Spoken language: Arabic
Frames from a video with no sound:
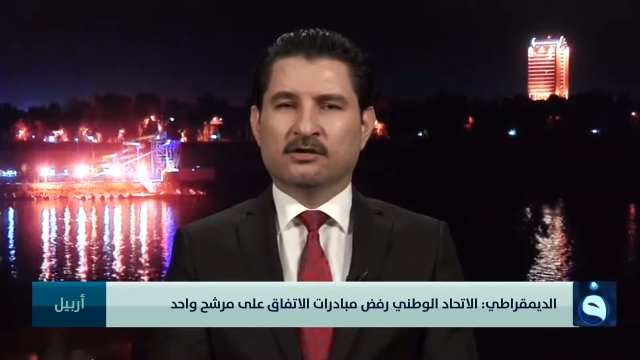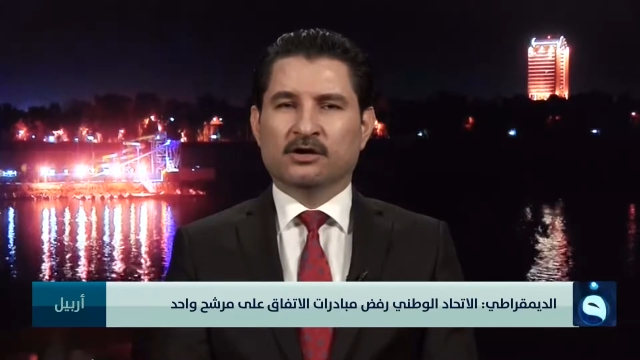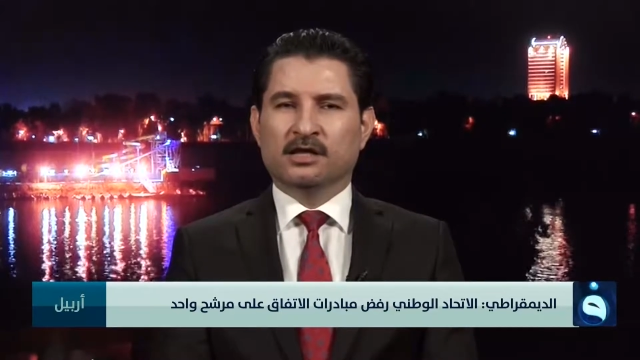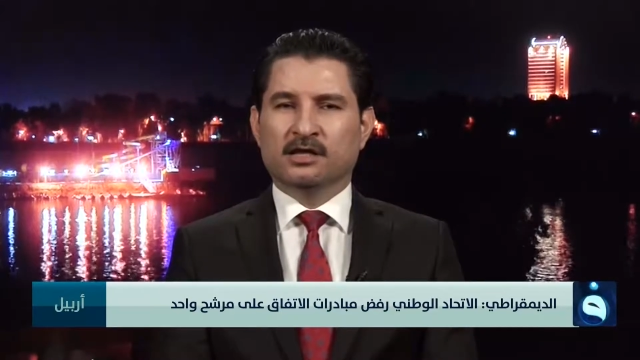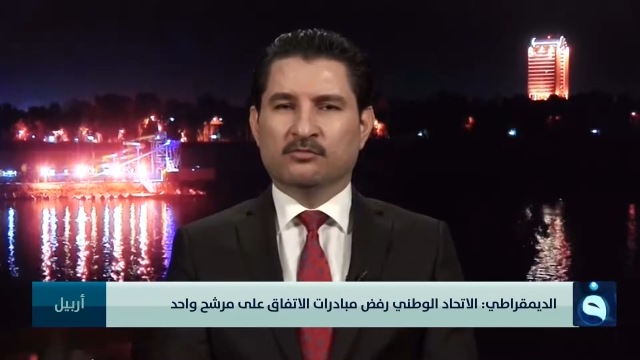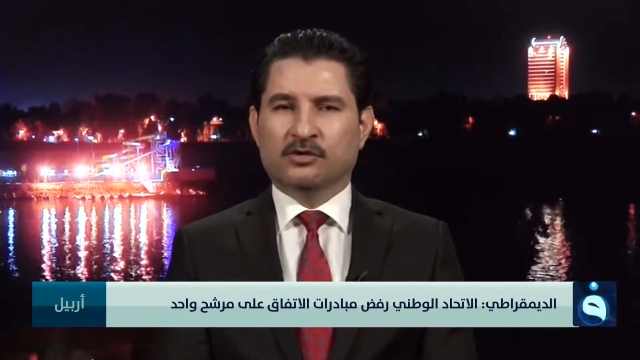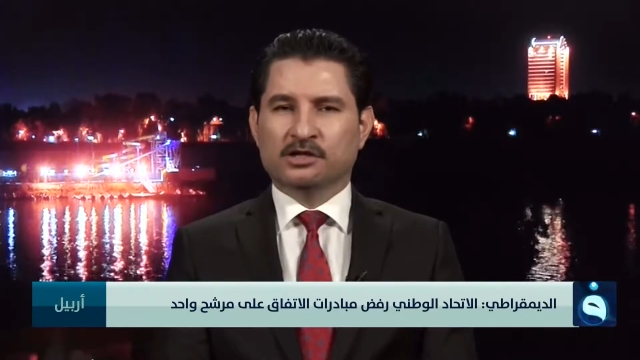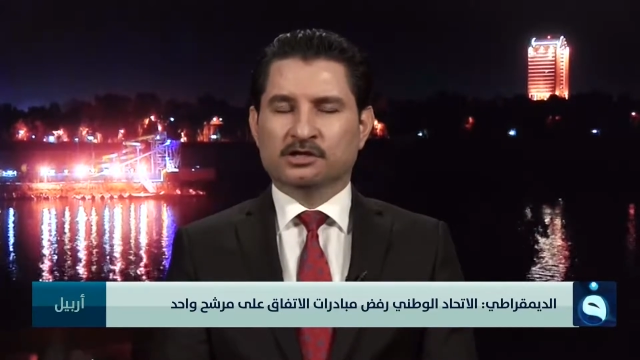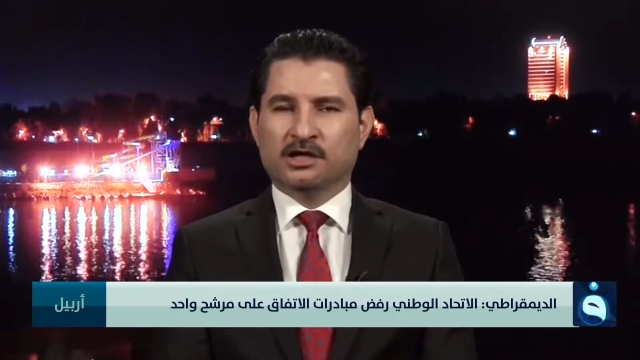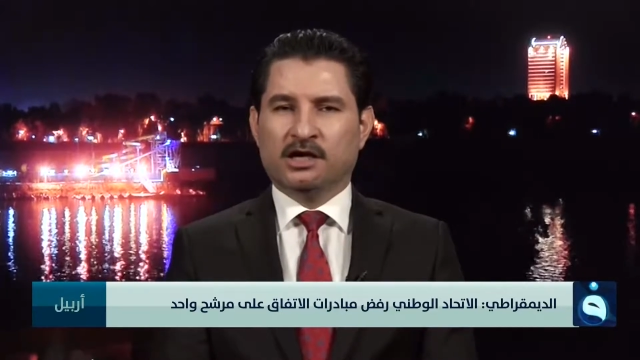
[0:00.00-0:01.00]
يقدم
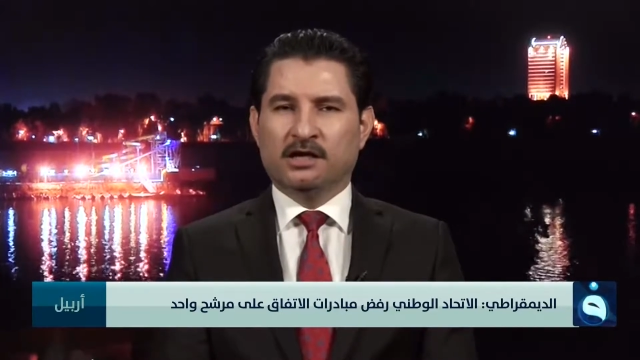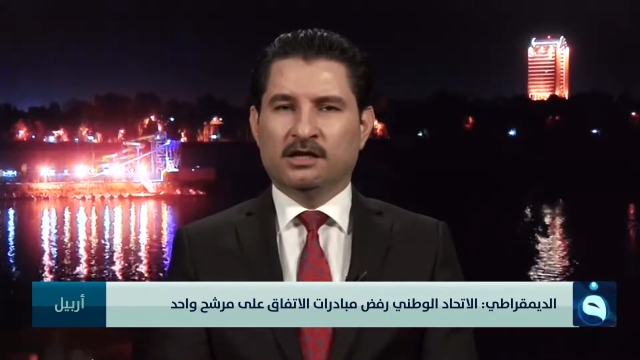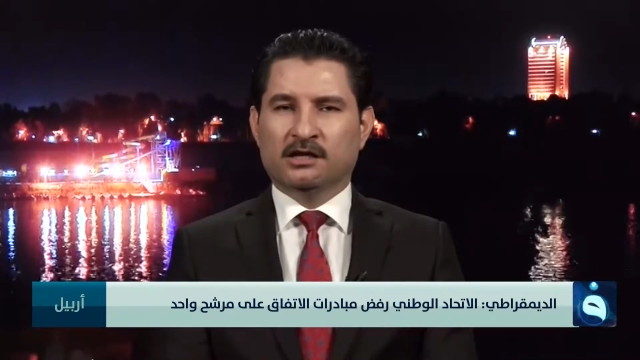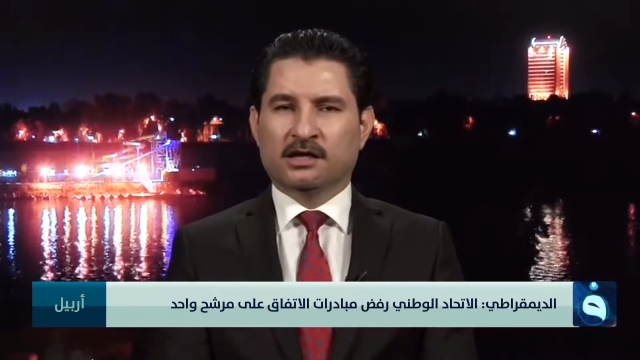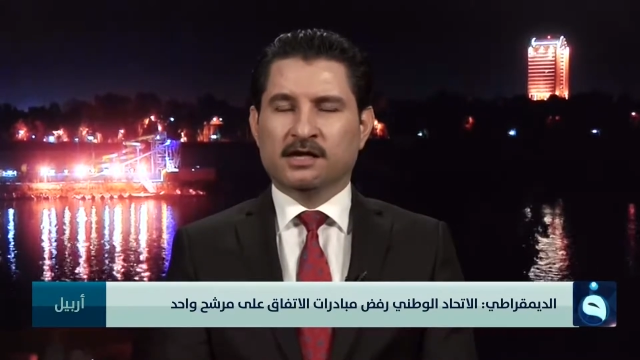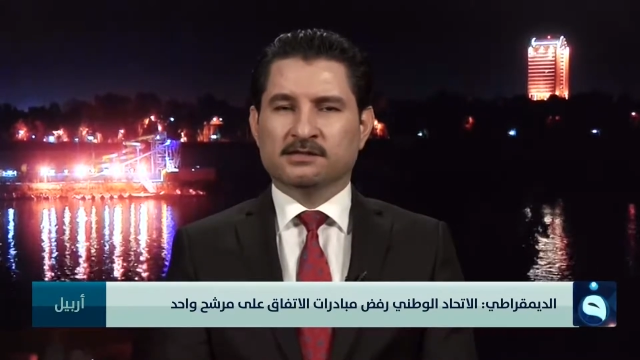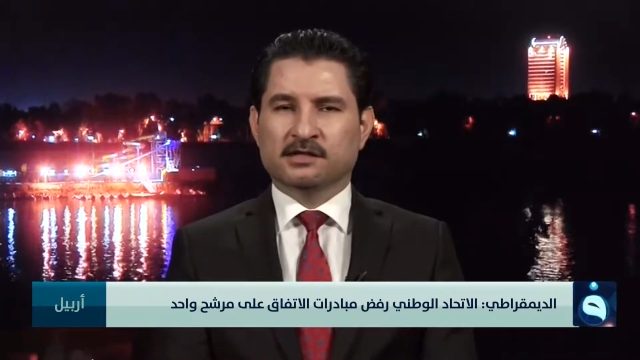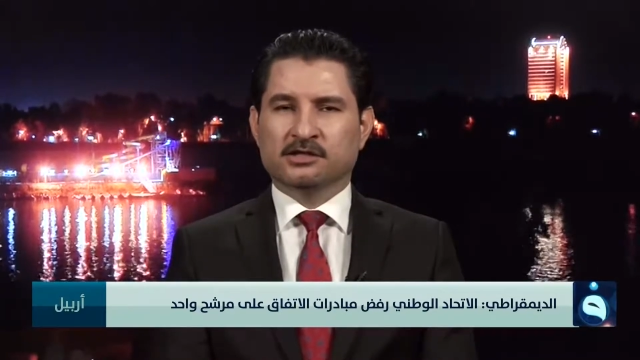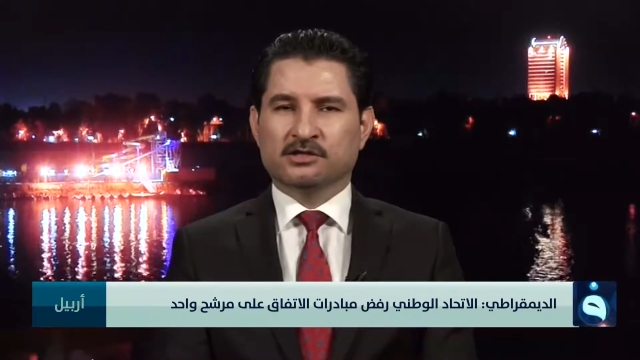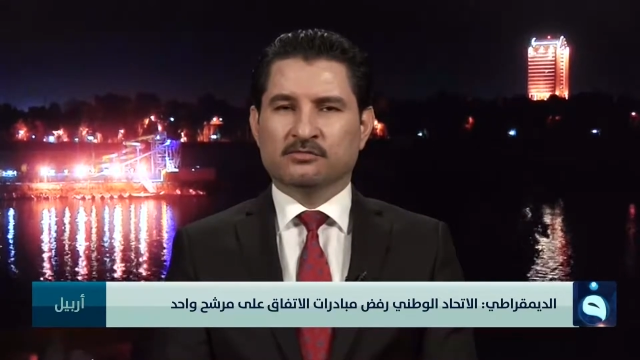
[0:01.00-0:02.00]
مرشح لرئاسة
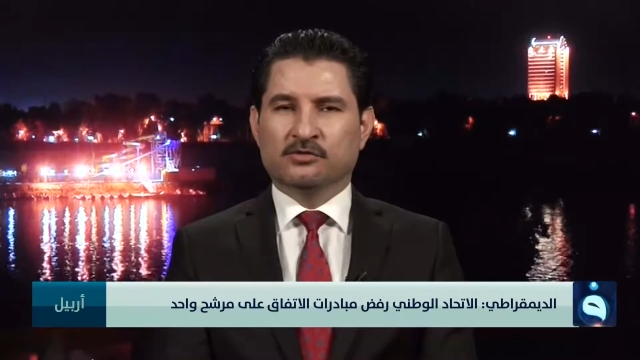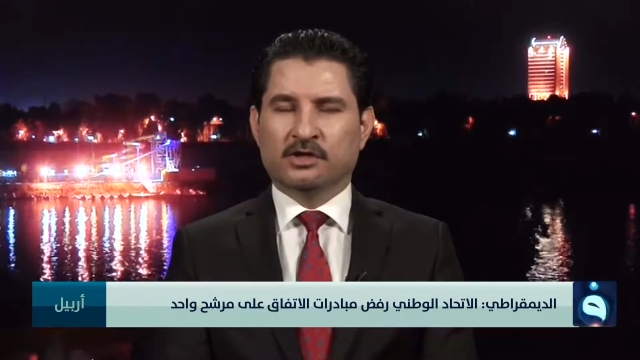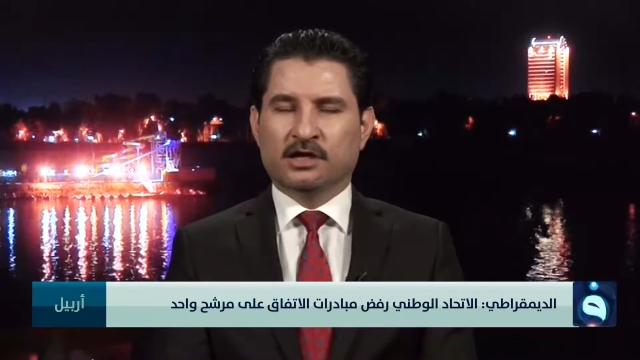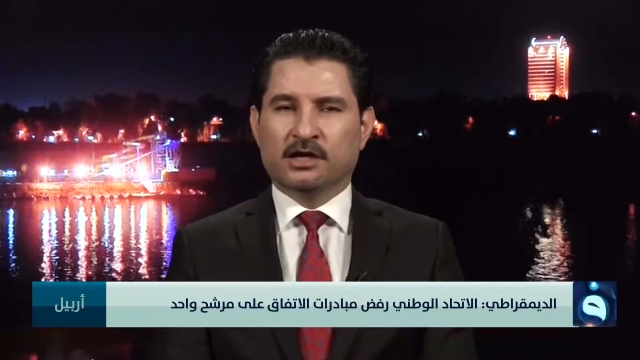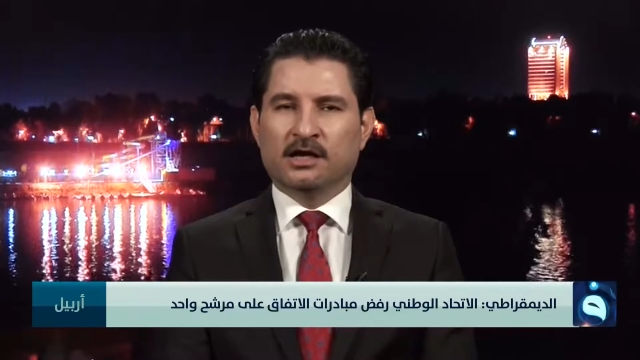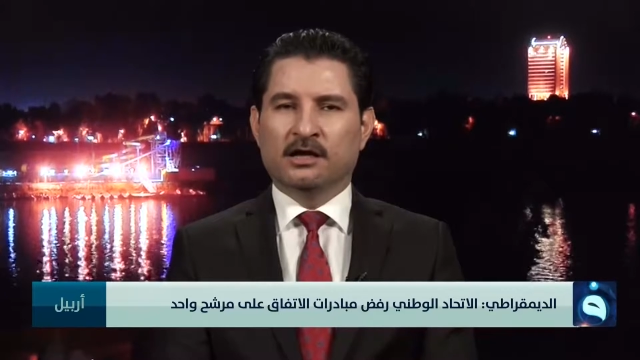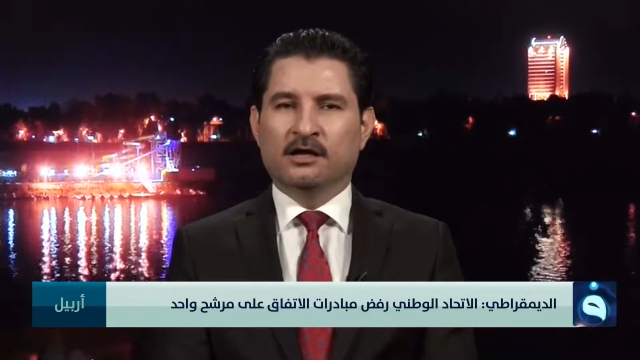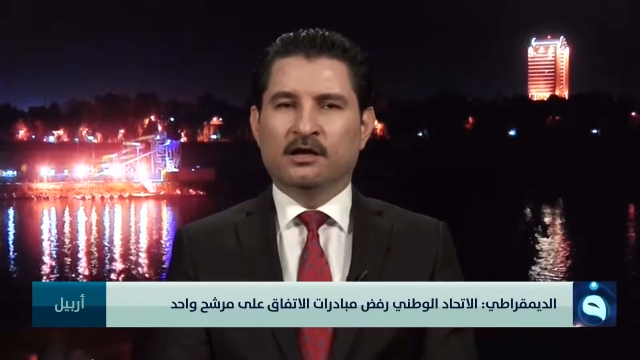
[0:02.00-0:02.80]
الجمهورية